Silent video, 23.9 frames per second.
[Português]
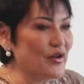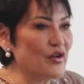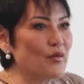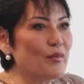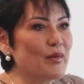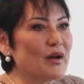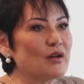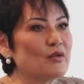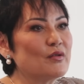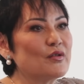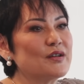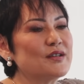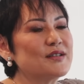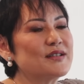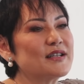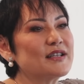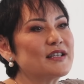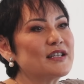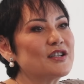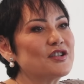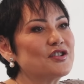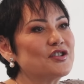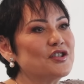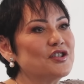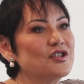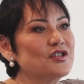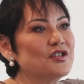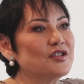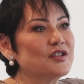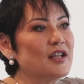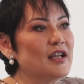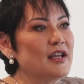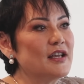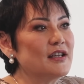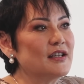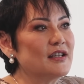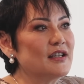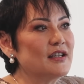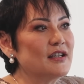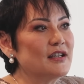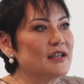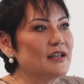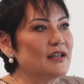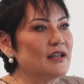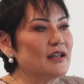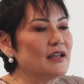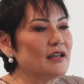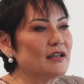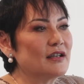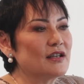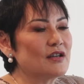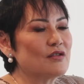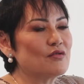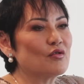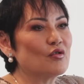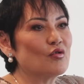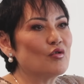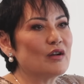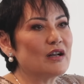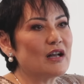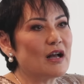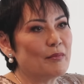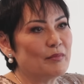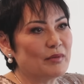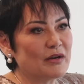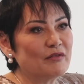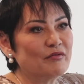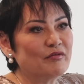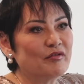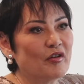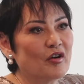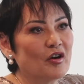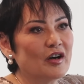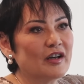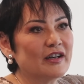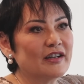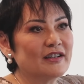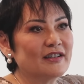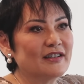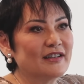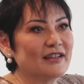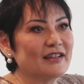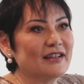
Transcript: é uma coisa que a gente tem que, que colocar para fora.